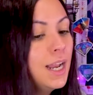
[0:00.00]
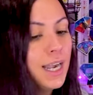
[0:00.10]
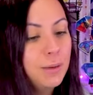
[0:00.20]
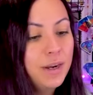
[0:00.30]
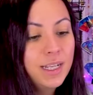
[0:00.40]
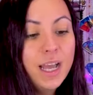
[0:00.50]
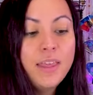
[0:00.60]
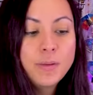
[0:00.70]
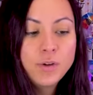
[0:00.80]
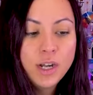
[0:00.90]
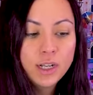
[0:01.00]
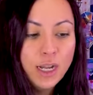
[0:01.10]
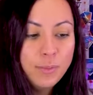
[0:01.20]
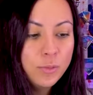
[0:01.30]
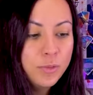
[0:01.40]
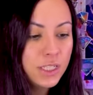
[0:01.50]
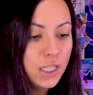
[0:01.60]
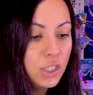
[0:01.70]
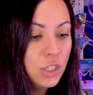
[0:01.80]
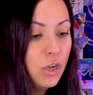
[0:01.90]
La marca Diamond Art Club, como ya os he
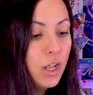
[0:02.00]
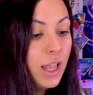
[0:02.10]
dicho,